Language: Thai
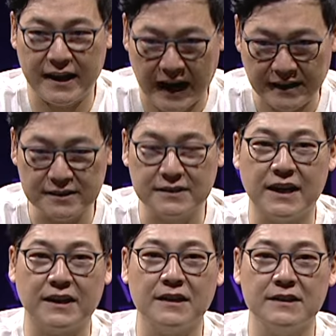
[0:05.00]
อย่างหนึ่งนั่
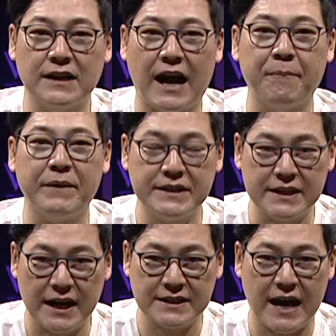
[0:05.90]
นก็คือการเป็นจิต
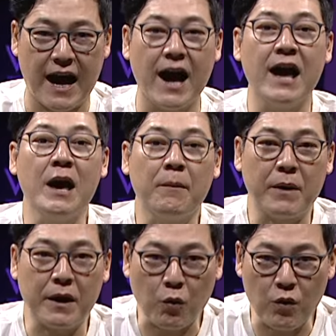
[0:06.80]
อาสาไป
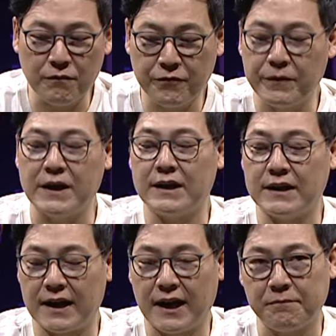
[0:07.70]
ร่วมฝึก
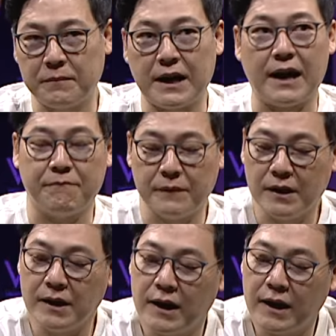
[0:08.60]
นะครับกับ
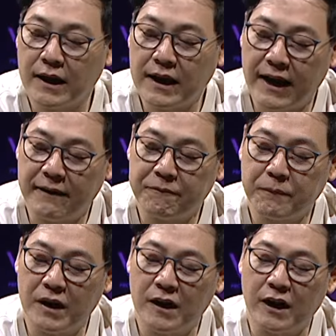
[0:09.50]
กับ
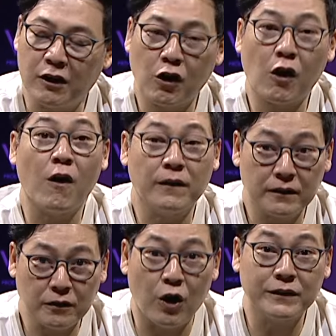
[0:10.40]
กอง
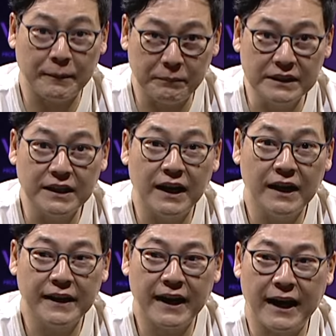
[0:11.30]
กองทัพเรือ
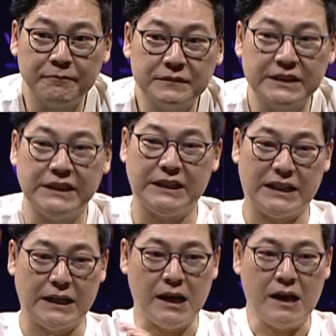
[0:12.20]
นะครับ ที่
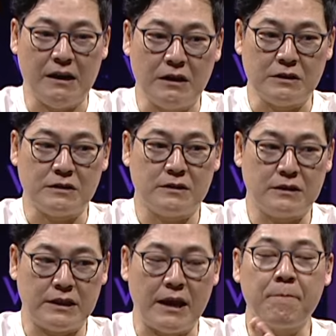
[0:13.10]

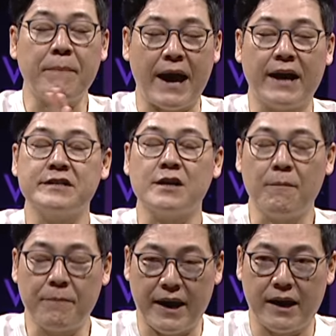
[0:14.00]
เตรียมแผนซ้อ
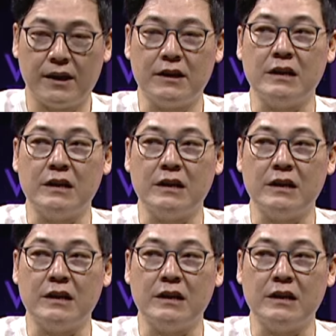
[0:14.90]
มแผน